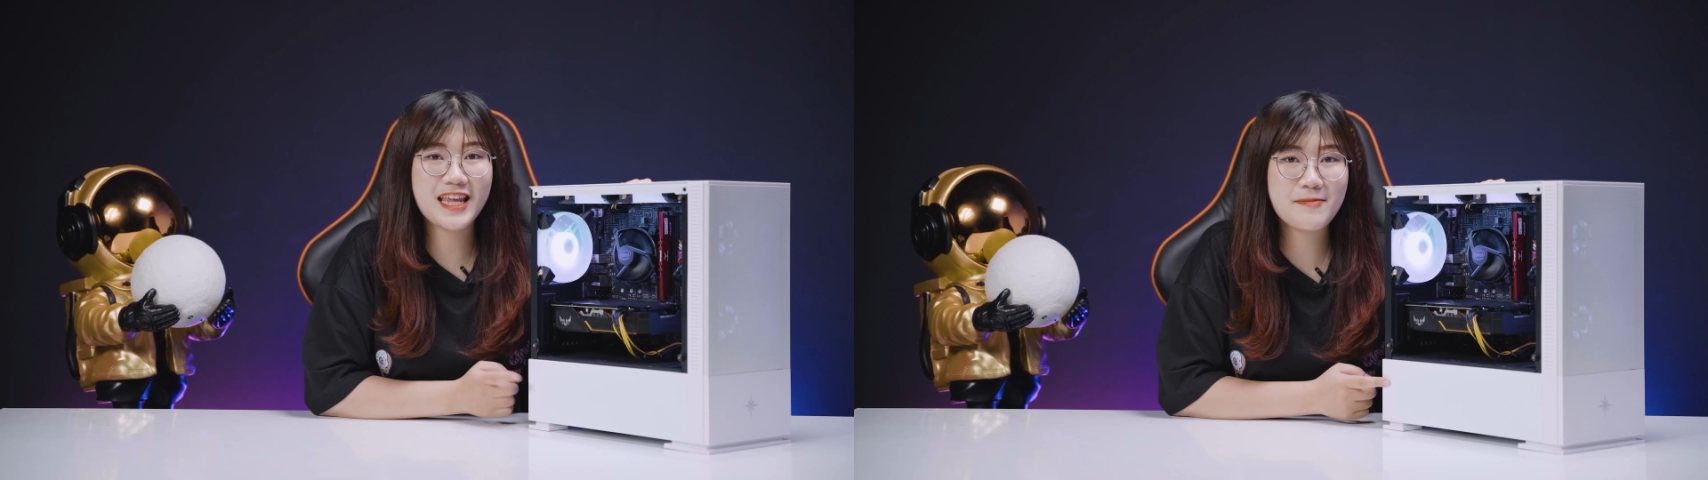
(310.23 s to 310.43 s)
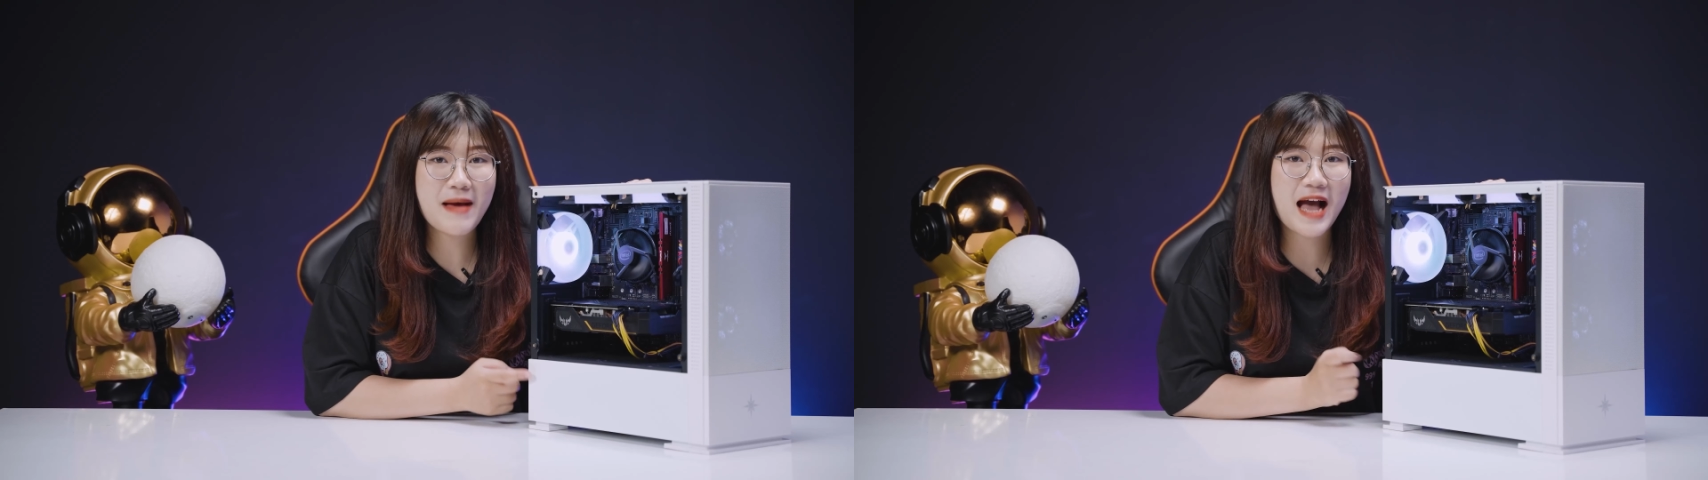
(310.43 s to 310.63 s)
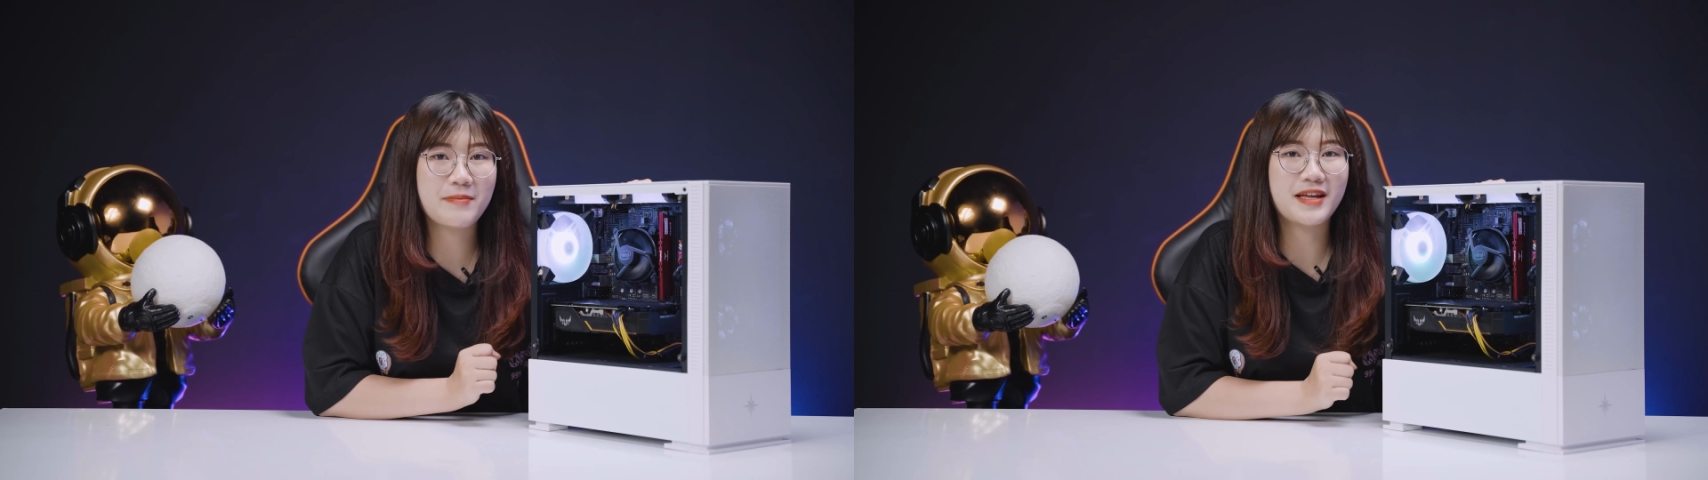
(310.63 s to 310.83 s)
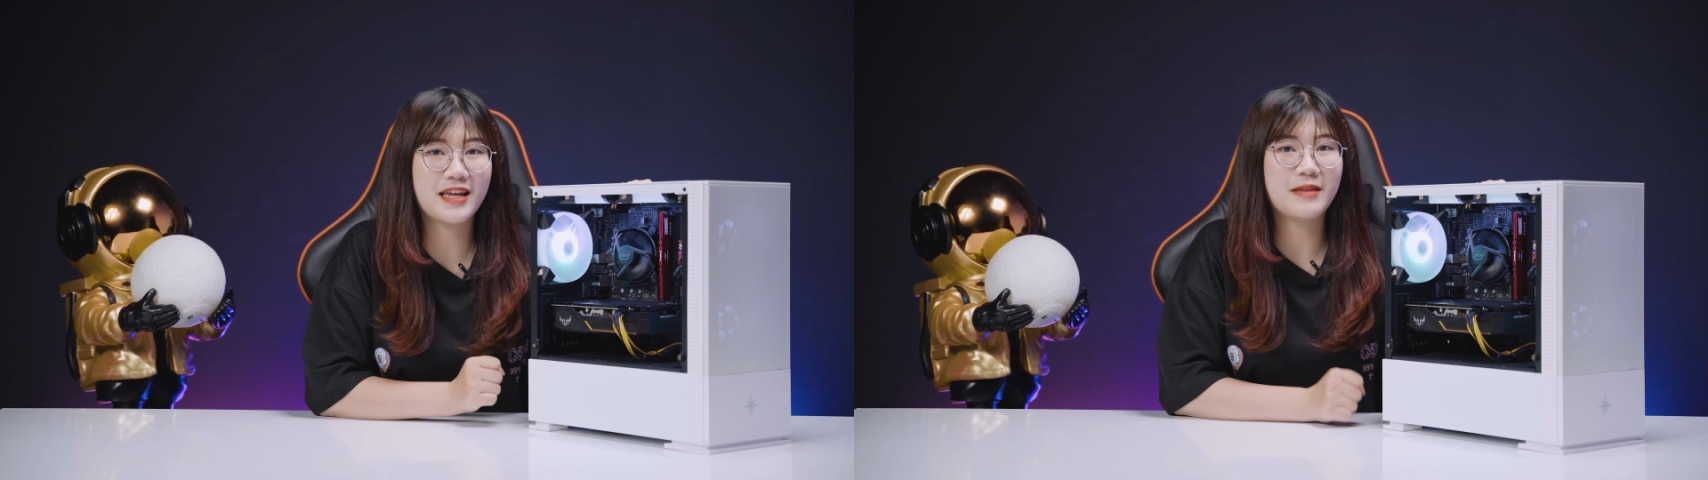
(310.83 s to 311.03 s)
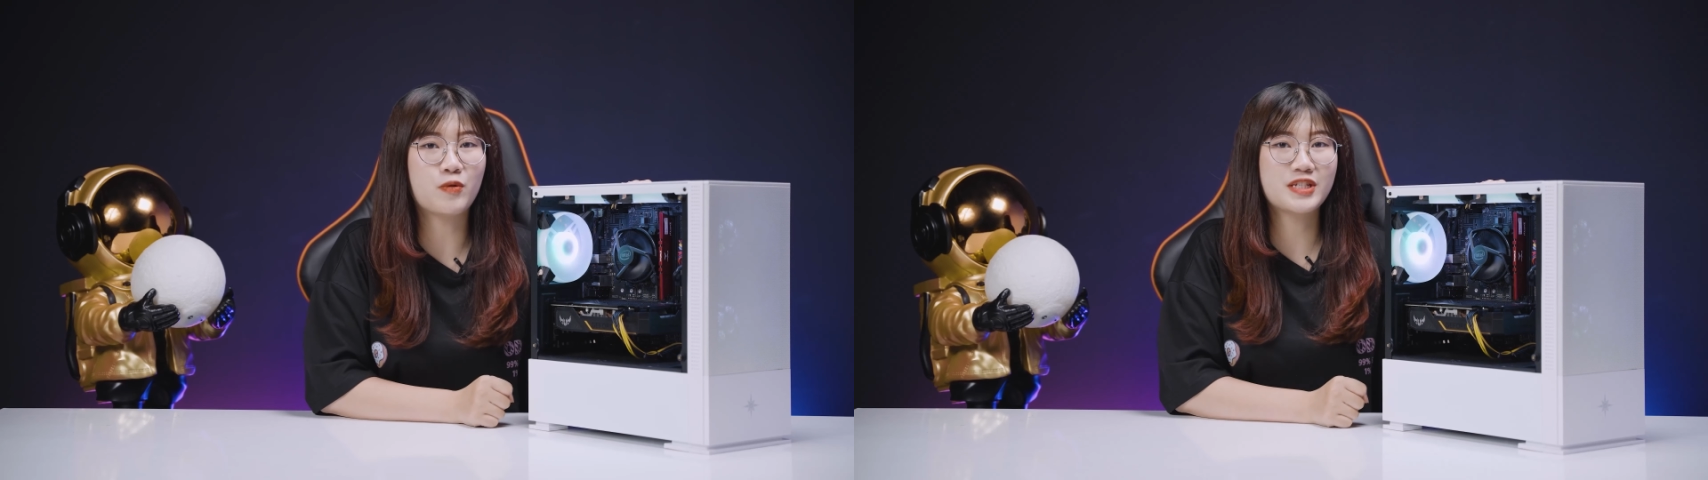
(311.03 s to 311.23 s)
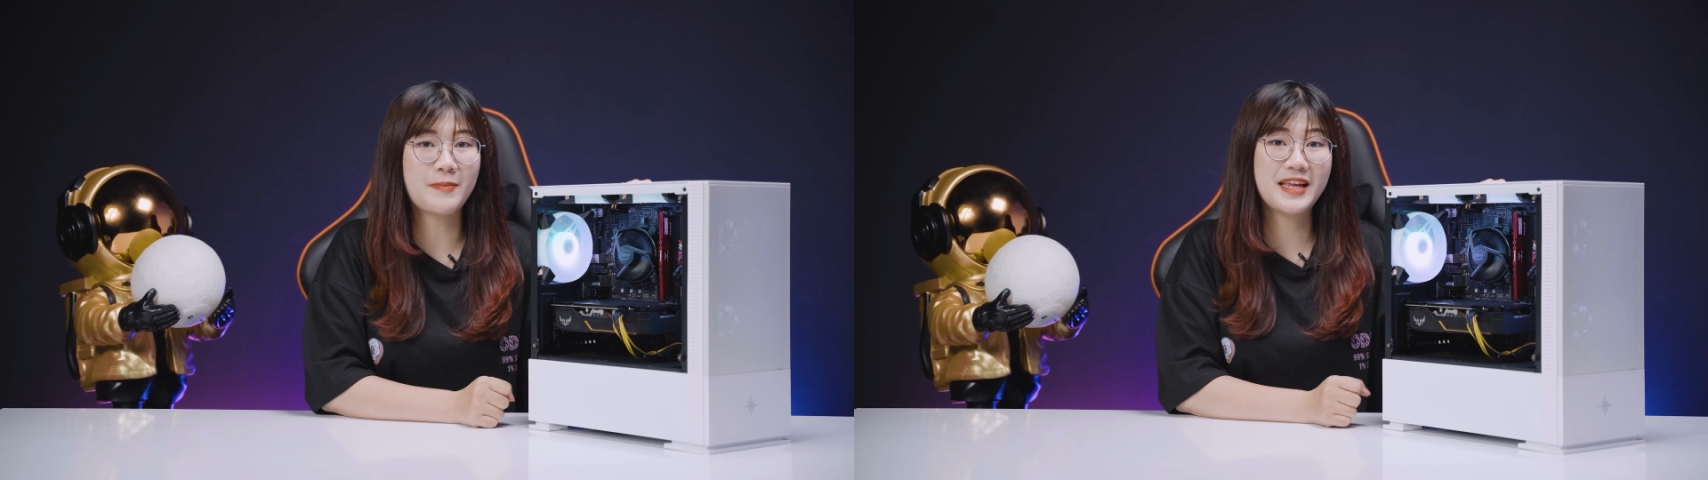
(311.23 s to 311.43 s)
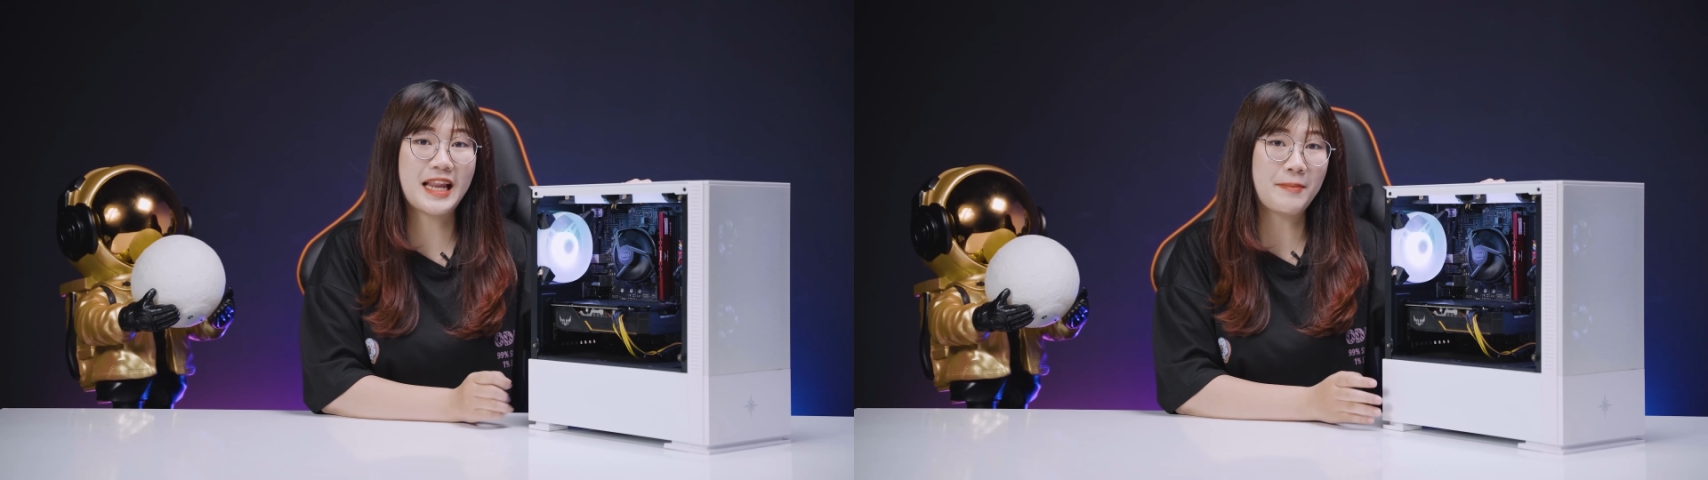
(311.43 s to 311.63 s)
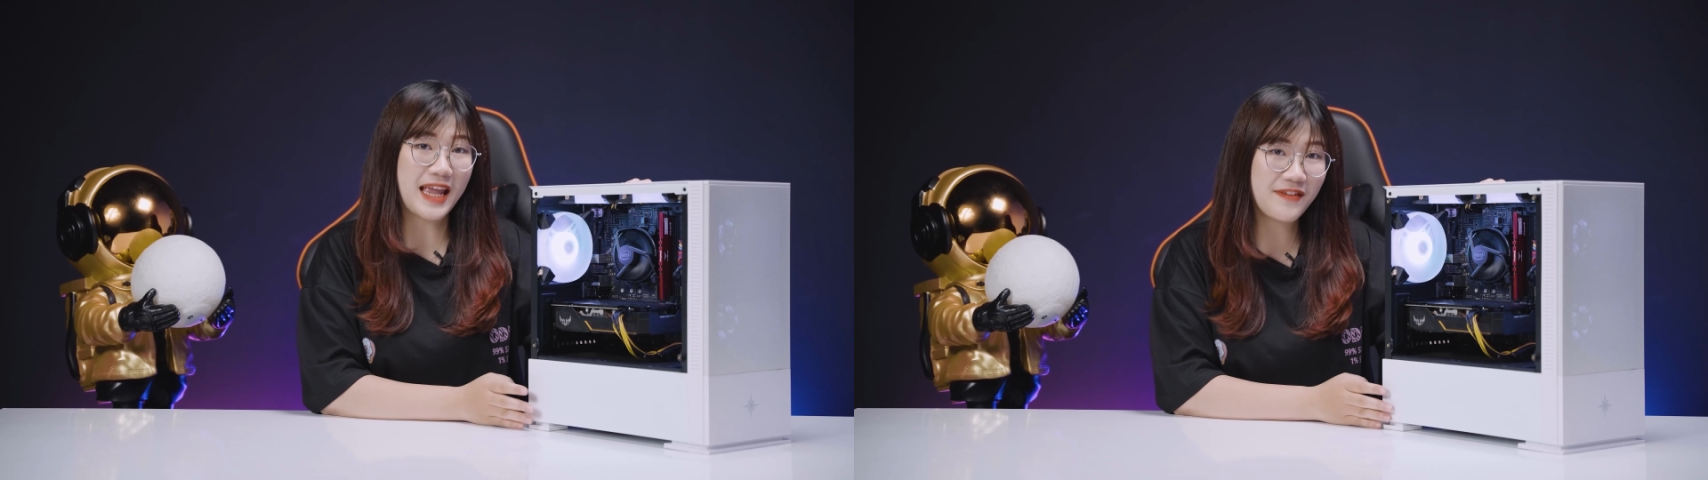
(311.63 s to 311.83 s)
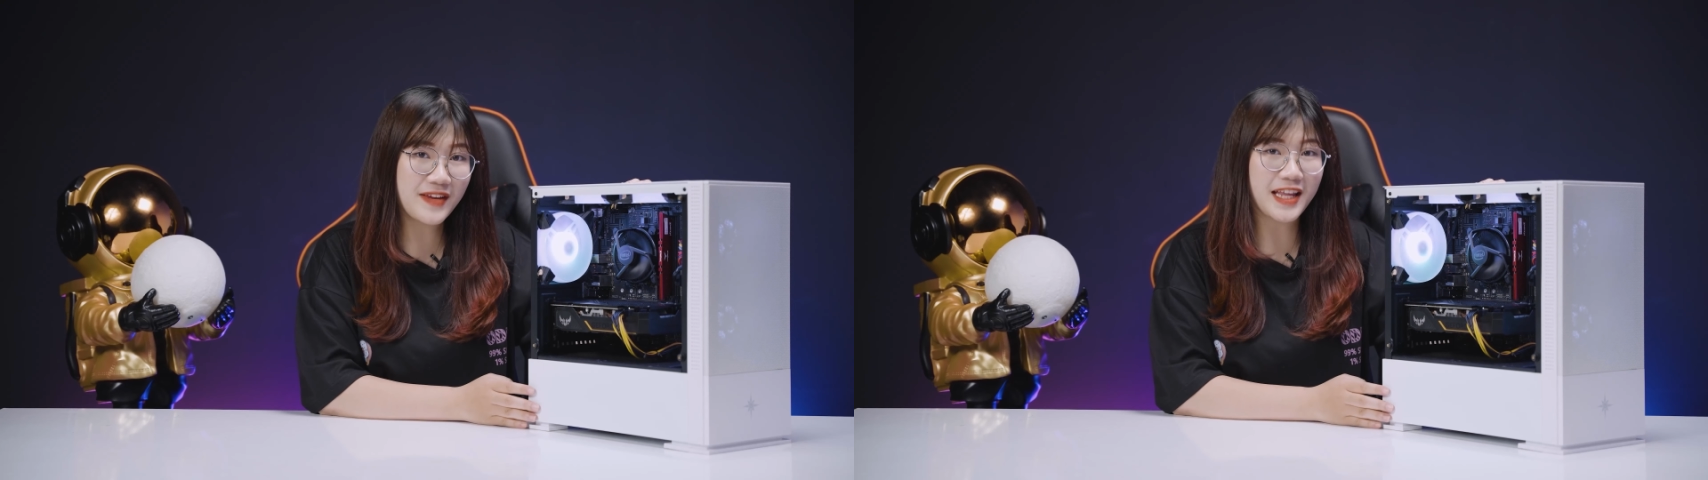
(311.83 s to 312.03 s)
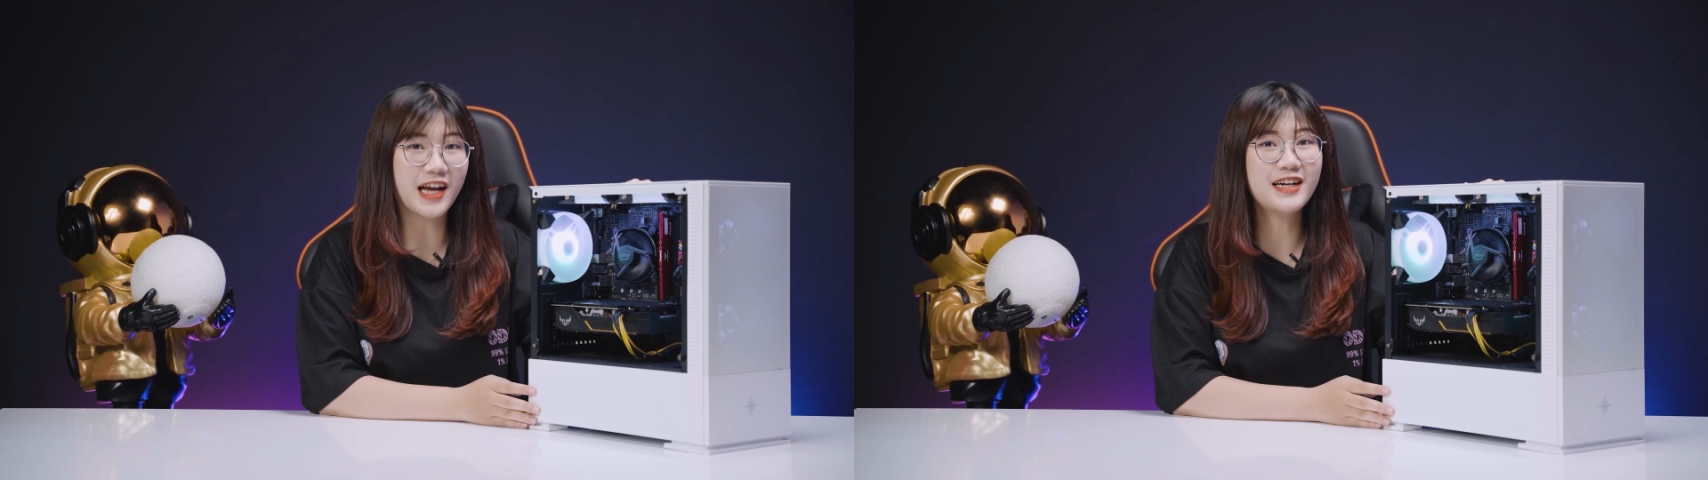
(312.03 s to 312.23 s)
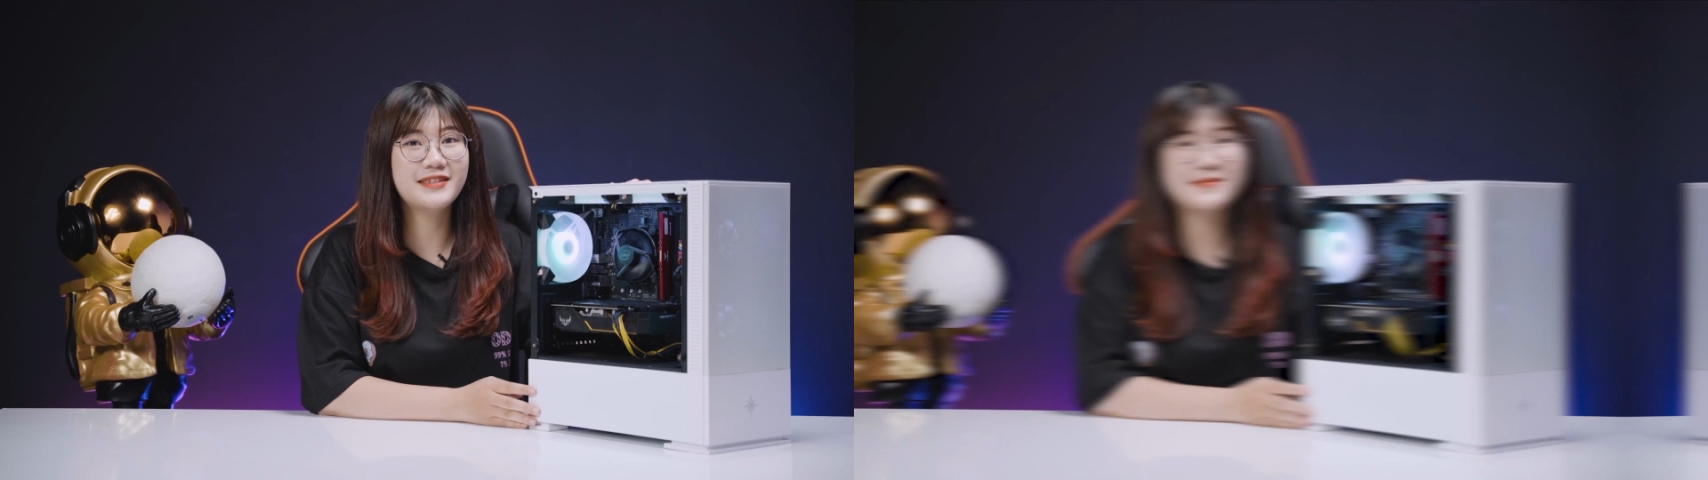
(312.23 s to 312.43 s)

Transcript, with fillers: IK 10105F này nhá.